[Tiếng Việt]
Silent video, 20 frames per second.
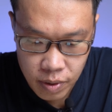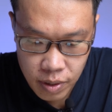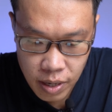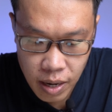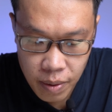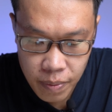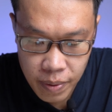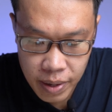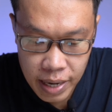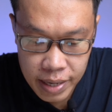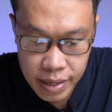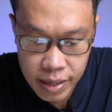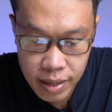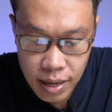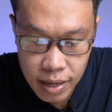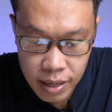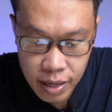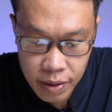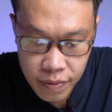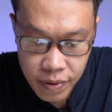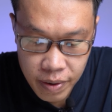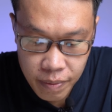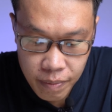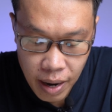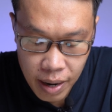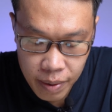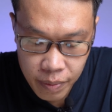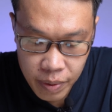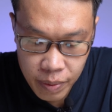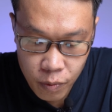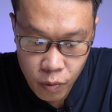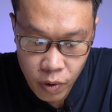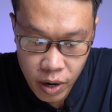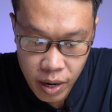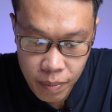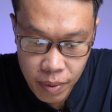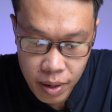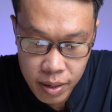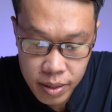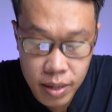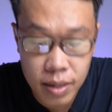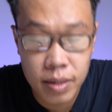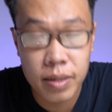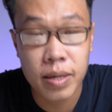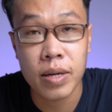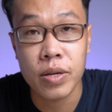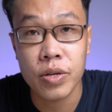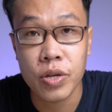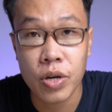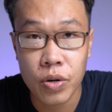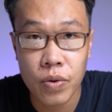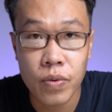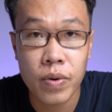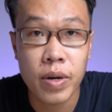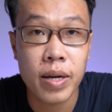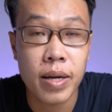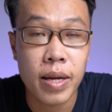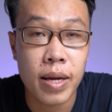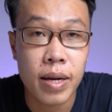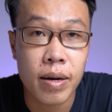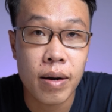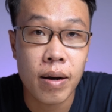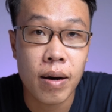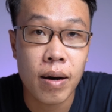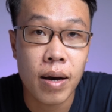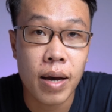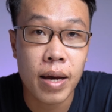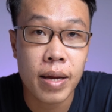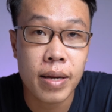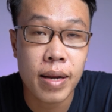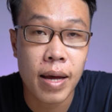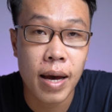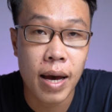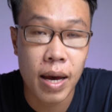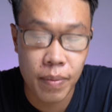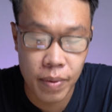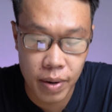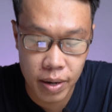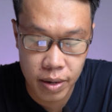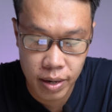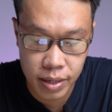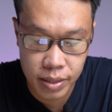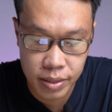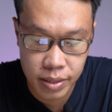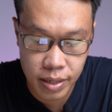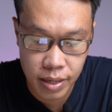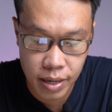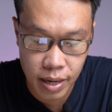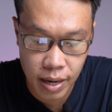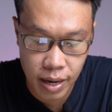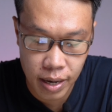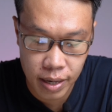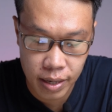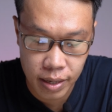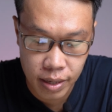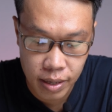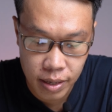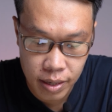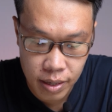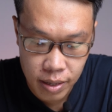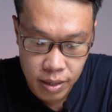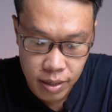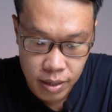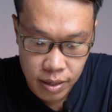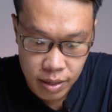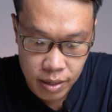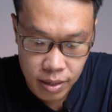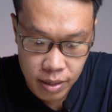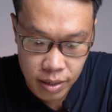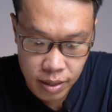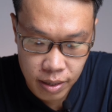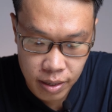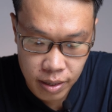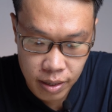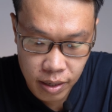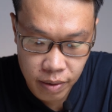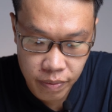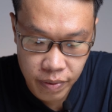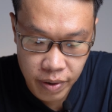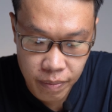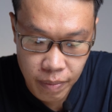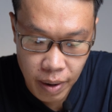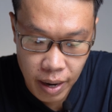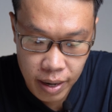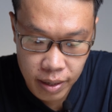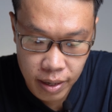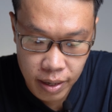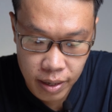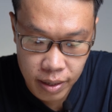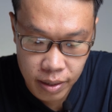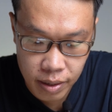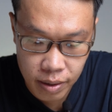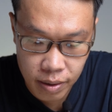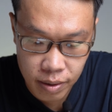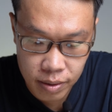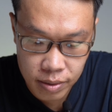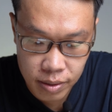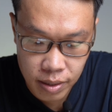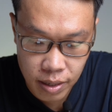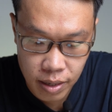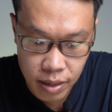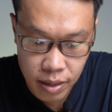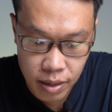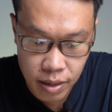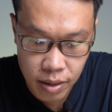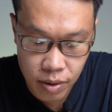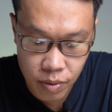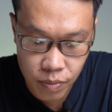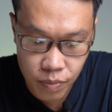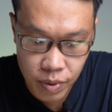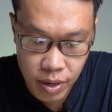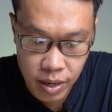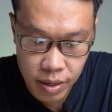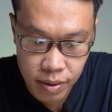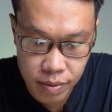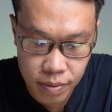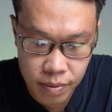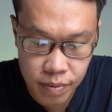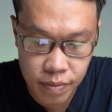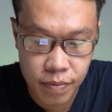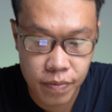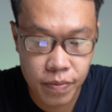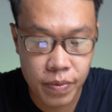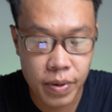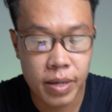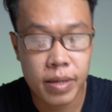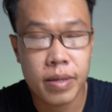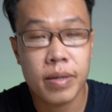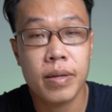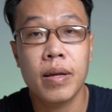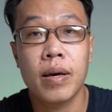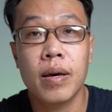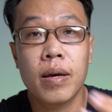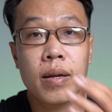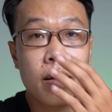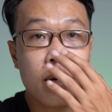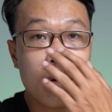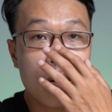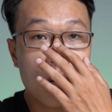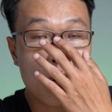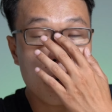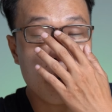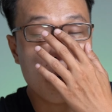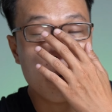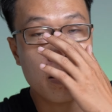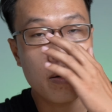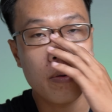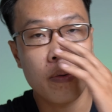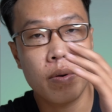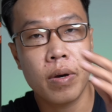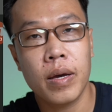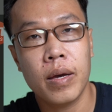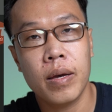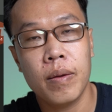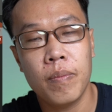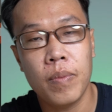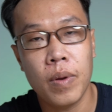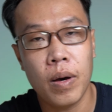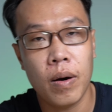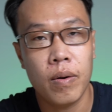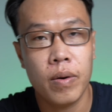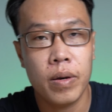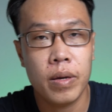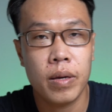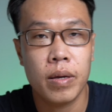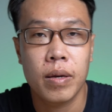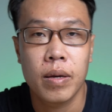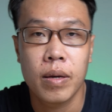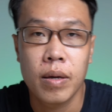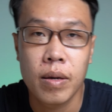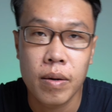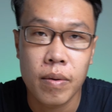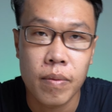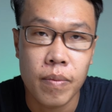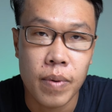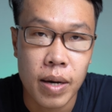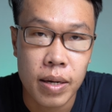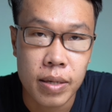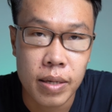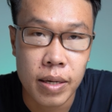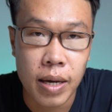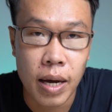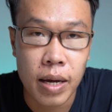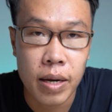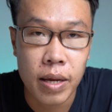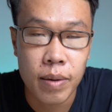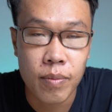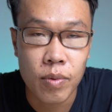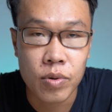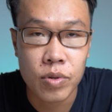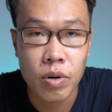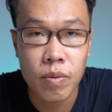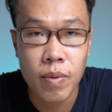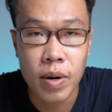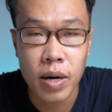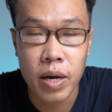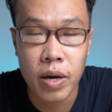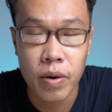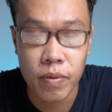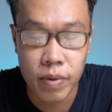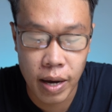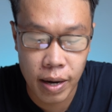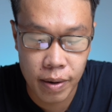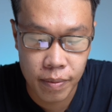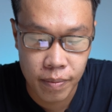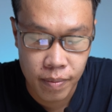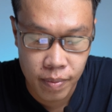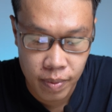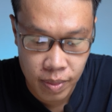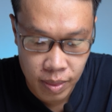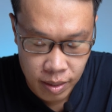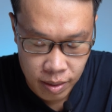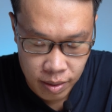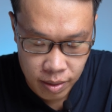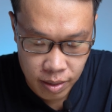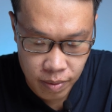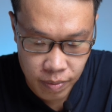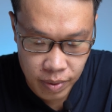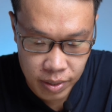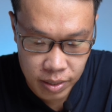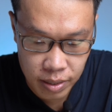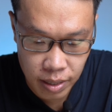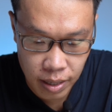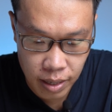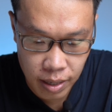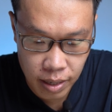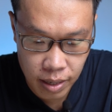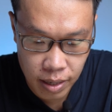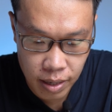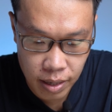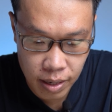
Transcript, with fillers: Ok, và đây chính là cái phiên bản firmware mới nhất dành cho Ronin RS2 và RSC2. Thì ở cái phiên bản này nó sẽ update fix rất là nhiều cái lỗi và sẽ cải thiện một số vài cái hiệu năng. Thì mình sẽ